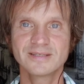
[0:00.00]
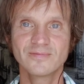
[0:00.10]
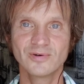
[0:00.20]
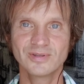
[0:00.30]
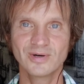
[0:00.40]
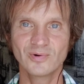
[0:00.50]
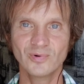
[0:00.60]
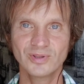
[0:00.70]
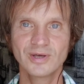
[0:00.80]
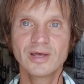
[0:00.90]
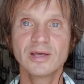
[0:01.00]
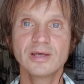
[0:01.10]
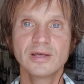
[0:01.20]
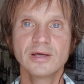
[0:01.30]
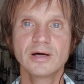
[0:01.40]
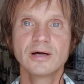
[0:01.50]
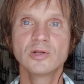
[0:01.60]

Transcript: свой доход – и